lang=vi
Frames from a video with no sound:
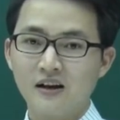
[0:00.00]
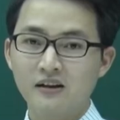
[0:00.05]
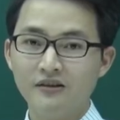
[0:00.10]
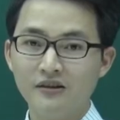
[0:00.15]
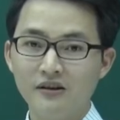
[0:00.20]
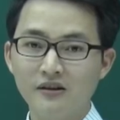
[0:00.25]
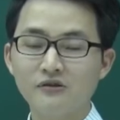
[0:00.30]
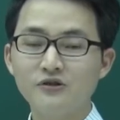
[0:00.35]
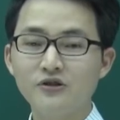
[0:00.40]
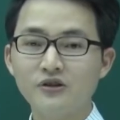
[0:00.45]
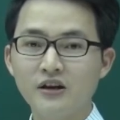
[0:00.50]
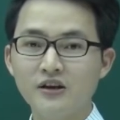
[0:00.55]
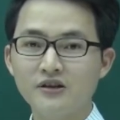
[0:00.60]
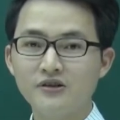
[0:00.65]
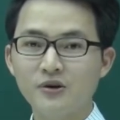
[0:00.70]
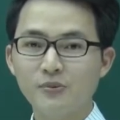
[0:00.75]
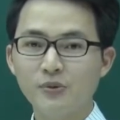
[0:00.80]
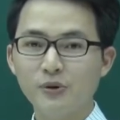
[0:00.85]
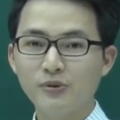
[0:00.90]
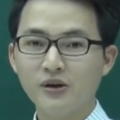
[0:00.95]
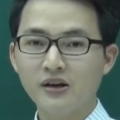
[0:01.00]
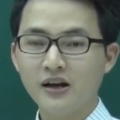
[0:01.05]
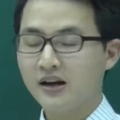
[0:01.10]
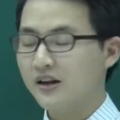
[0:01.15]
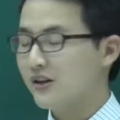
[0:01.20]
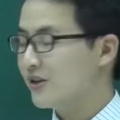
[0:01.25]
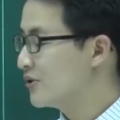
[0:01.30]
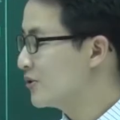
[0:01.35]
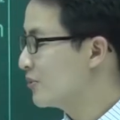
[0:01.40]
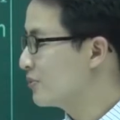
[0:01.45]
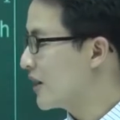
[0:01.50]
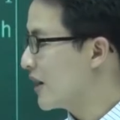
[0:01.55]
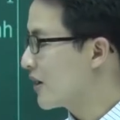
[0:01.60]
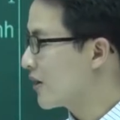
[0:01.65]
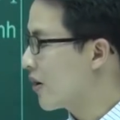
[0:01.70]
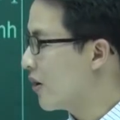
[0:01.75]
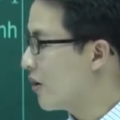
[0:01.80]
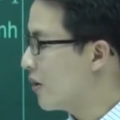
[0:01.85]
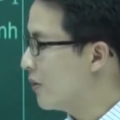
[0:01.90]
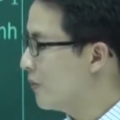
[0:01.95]
Nhớ cho thầy trong công thức này chúng ta
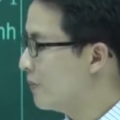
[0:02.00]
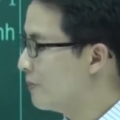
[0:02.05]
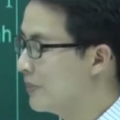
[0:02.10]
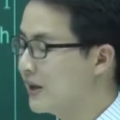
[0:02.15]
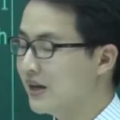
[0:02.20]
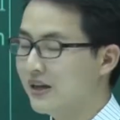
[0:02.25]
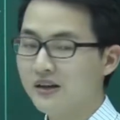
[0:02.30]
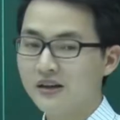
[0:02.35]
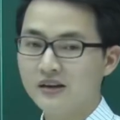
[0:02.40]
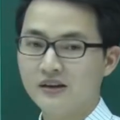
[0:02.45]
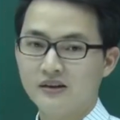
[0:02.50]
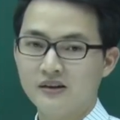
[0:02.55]
có pi.